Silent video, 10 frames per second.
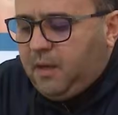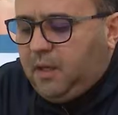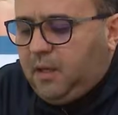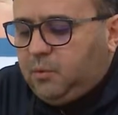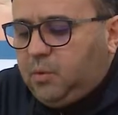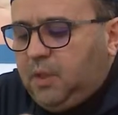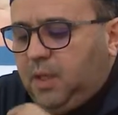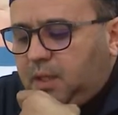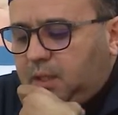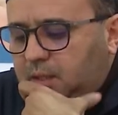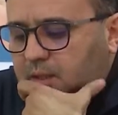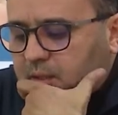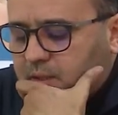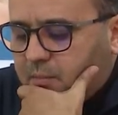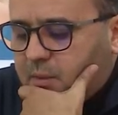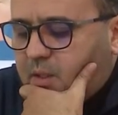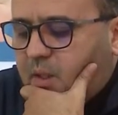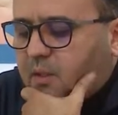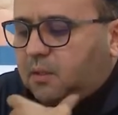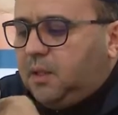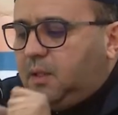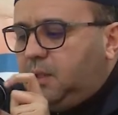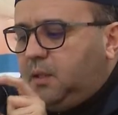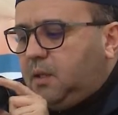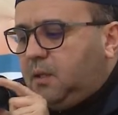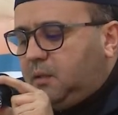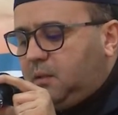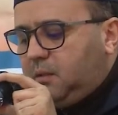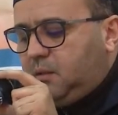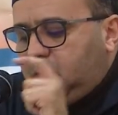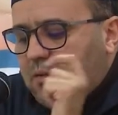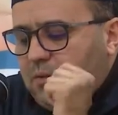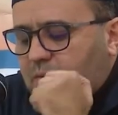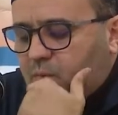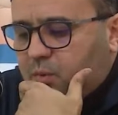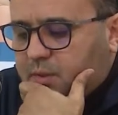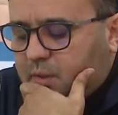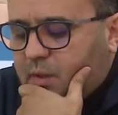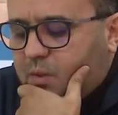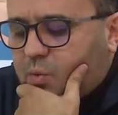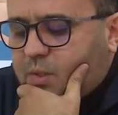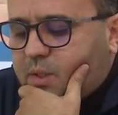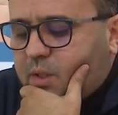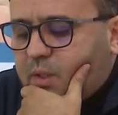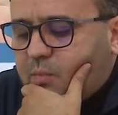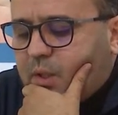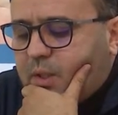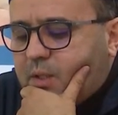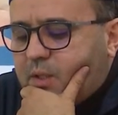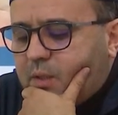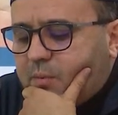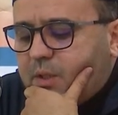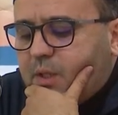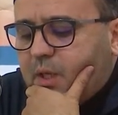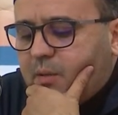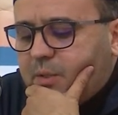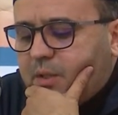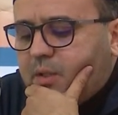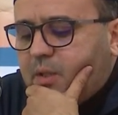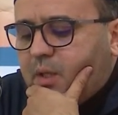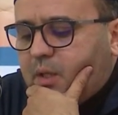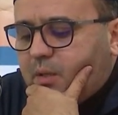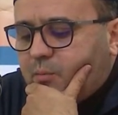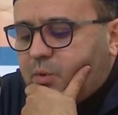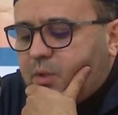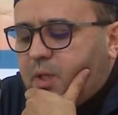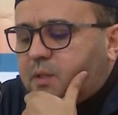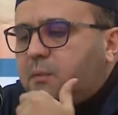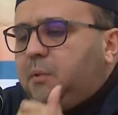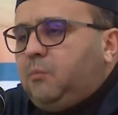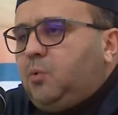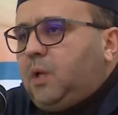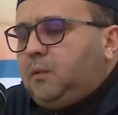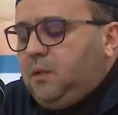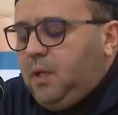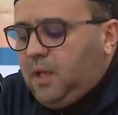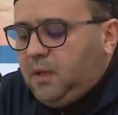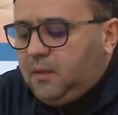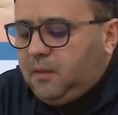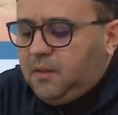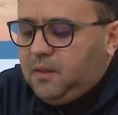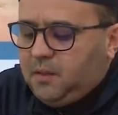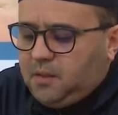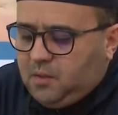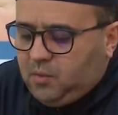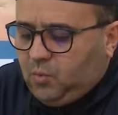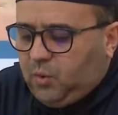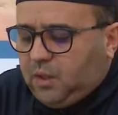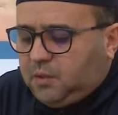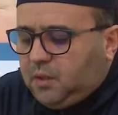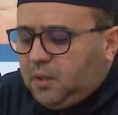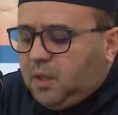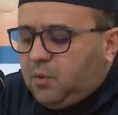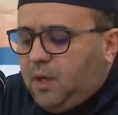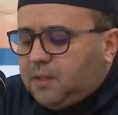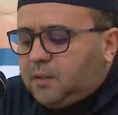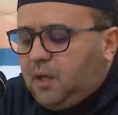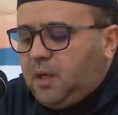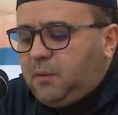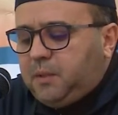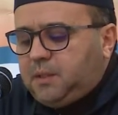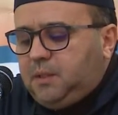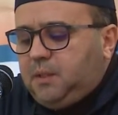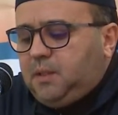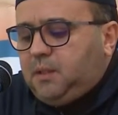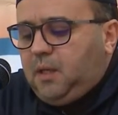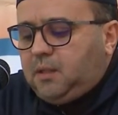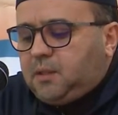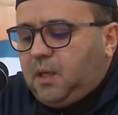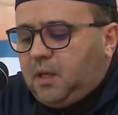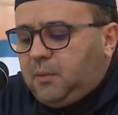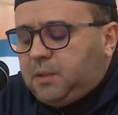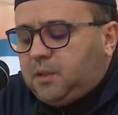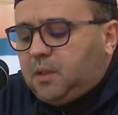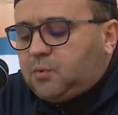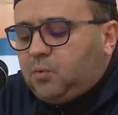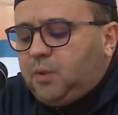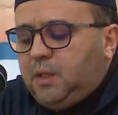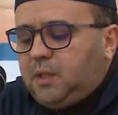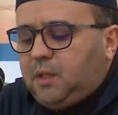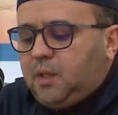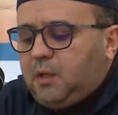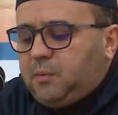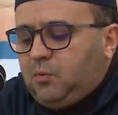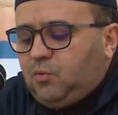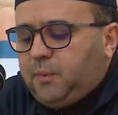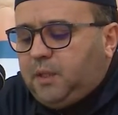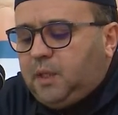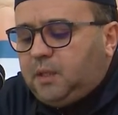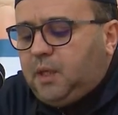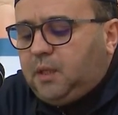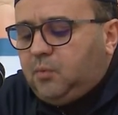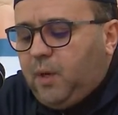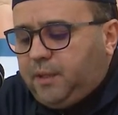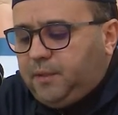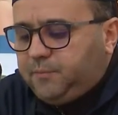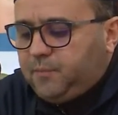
الحمد لله الذي نصب للحق دليلا والصلاة والسلام على النبي الأمين أعلم الناس بمراد الله ورضي الله عن صحابة عن صحابة رسوله الكرام الأمناء على الوحي